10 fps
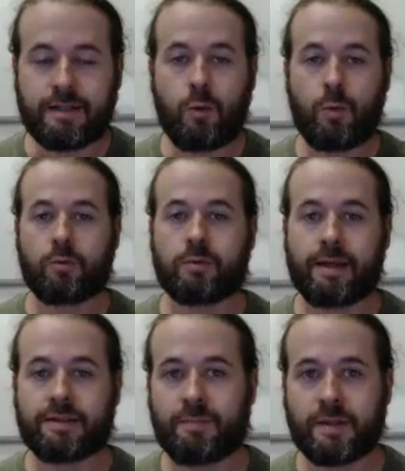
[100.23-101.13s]
Então eu
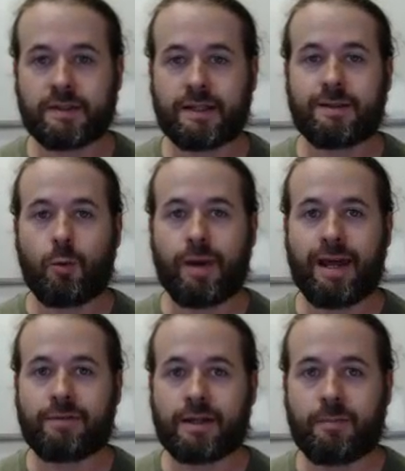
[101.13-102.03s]
tenho essa apresentação
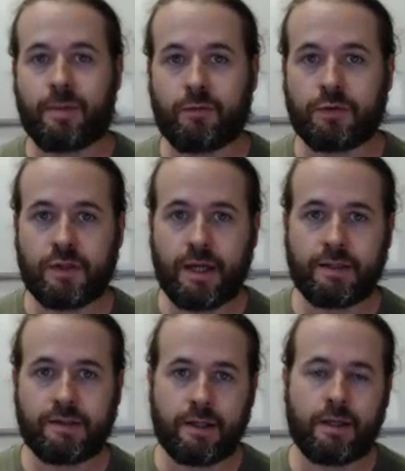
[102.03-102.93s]
breve aqui para
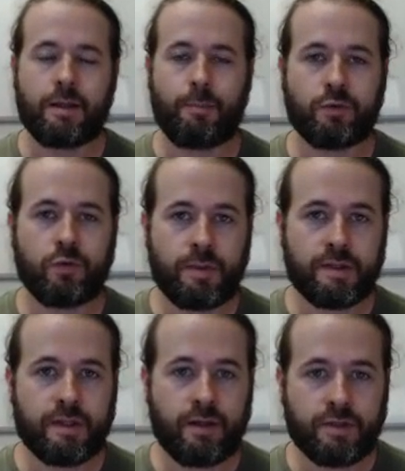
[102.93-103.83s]
vocês, depois vou
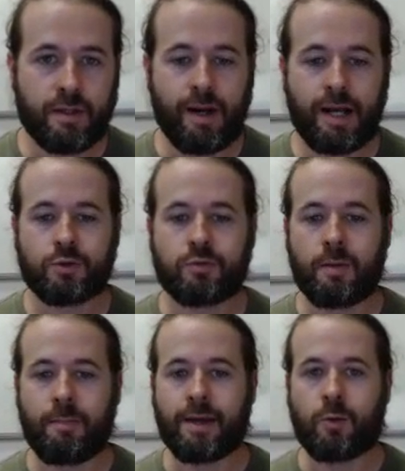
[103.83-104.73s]
apresentar o esquemático,
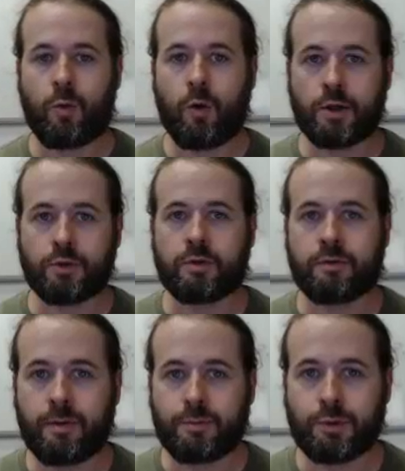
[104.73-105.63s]
também o código que
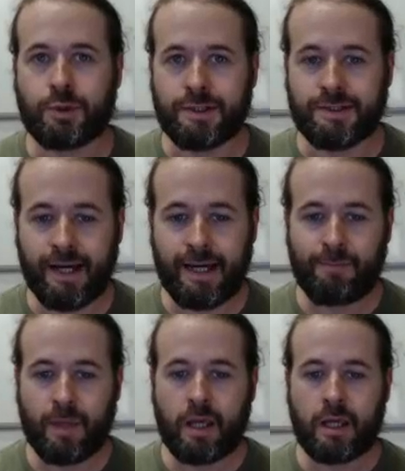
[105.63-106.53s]
vamos
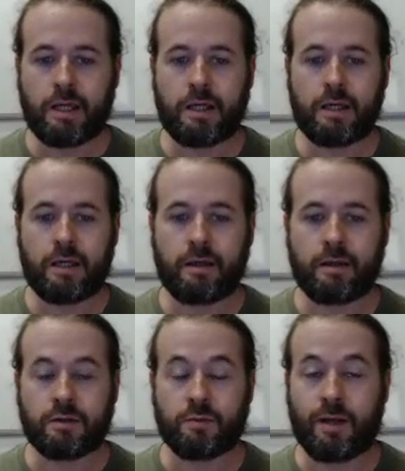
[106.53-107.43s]
utilizar
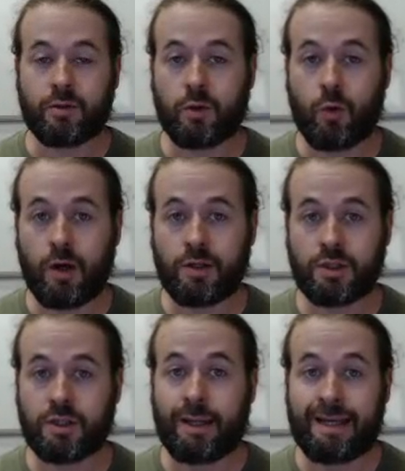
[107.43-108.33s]
e espero que
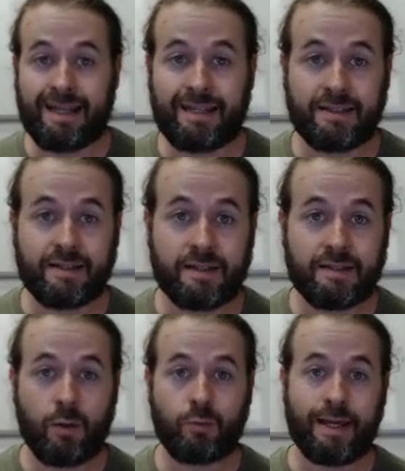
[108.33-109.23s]
goste. Na
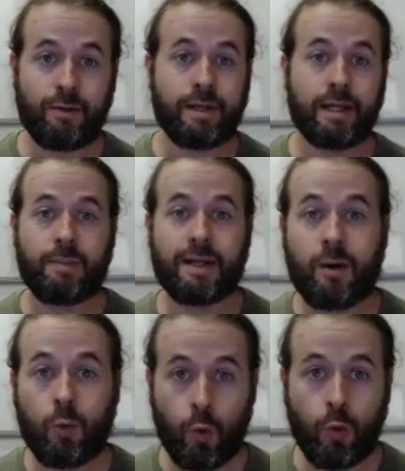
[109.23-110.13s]
descrição tem o link para
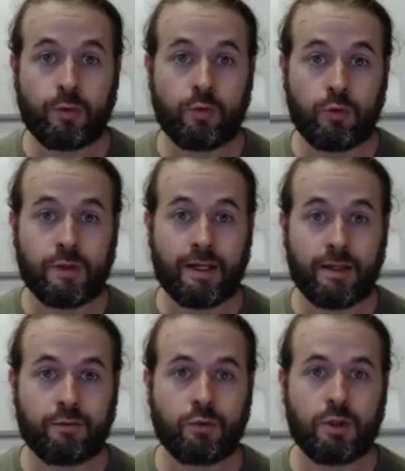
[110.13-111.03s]
download dos
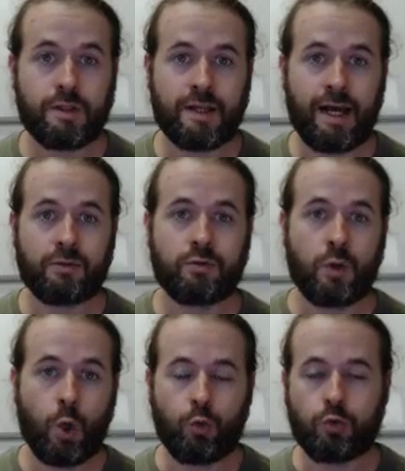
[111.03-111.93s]
arquivos utilizados,
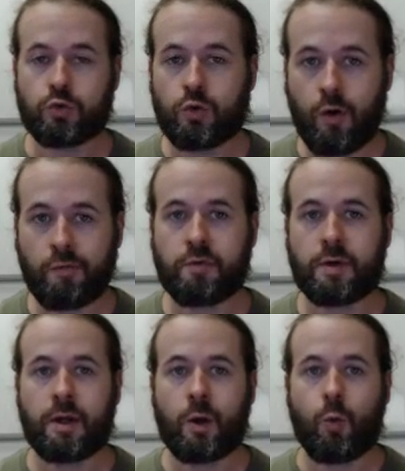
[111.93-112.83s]
o
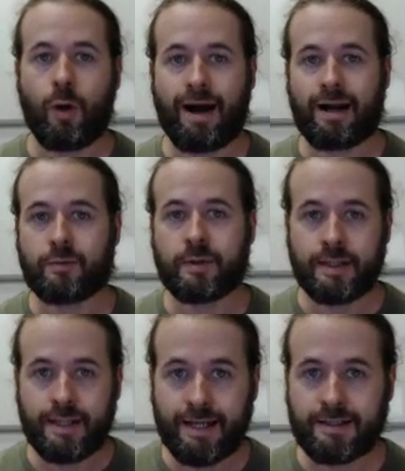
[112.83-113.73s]
software, o hardware
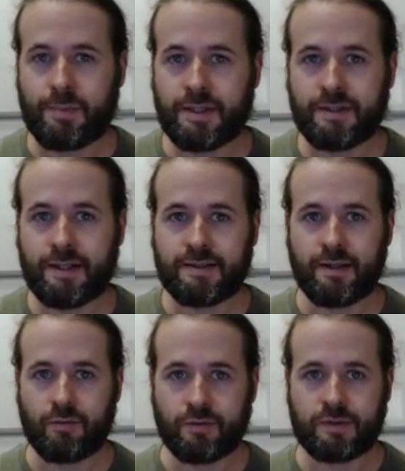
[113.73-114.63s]
e essa
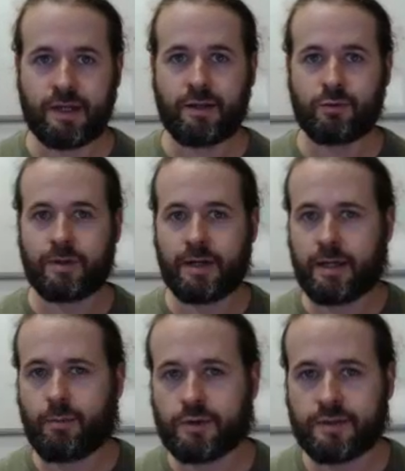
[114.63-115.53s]
apresentação, certo?
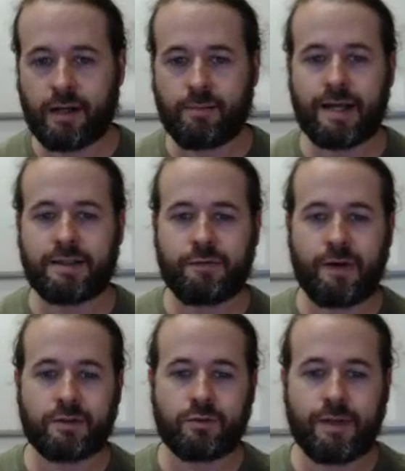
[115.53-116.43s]
Clique em mostrar mais e
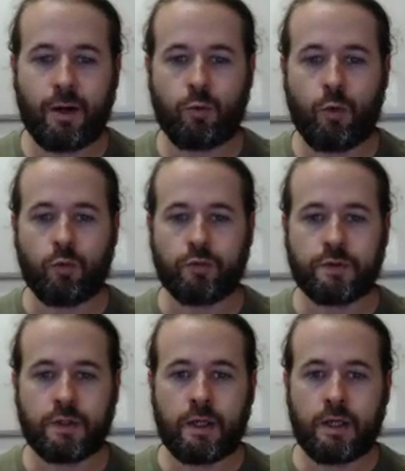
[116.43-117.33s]
faça o
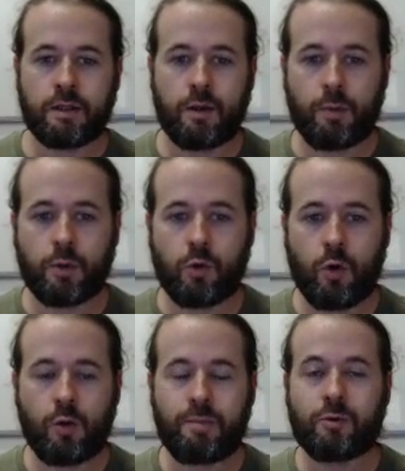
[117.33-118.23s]
download. Então o
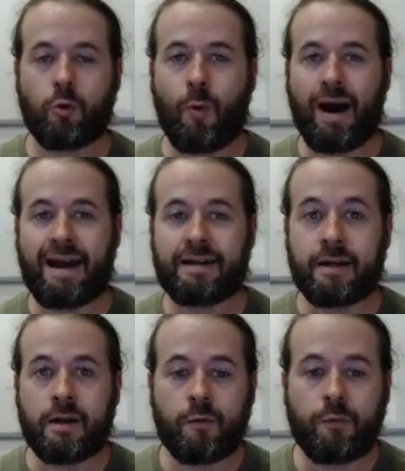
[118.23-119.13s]
protocolo MicroWire
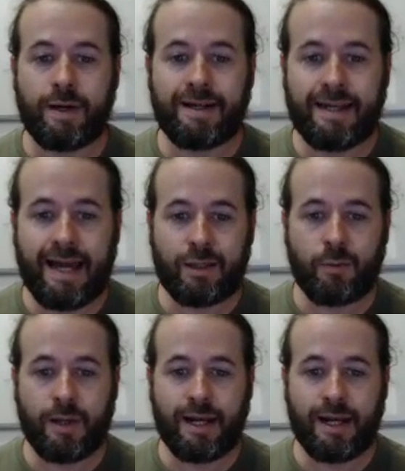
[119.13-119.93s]
foi criado